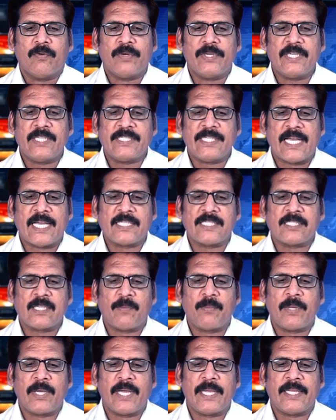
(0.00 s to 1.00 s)
ఉండి
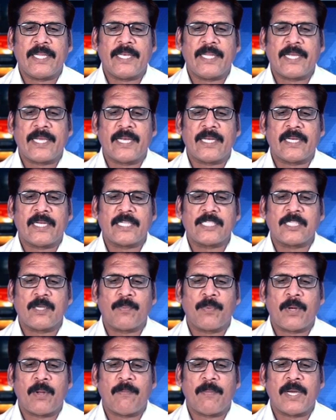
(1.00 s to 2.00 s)
శాసనసభ్యుడిగా ఎన్నికైన
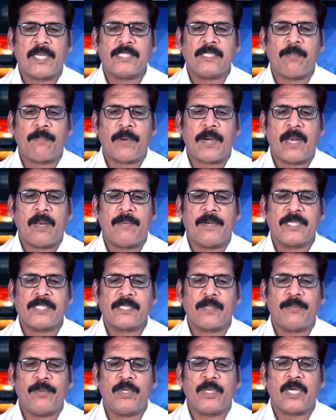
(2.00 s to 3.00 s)
నరసాపురం మాజీ పార్లమెంట్
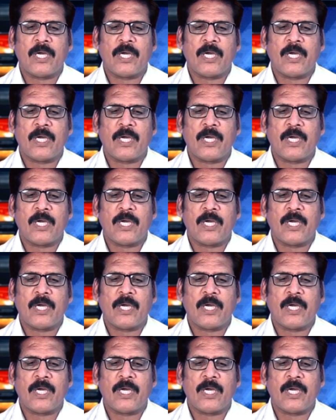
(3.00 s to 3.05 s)
సభ్యుడు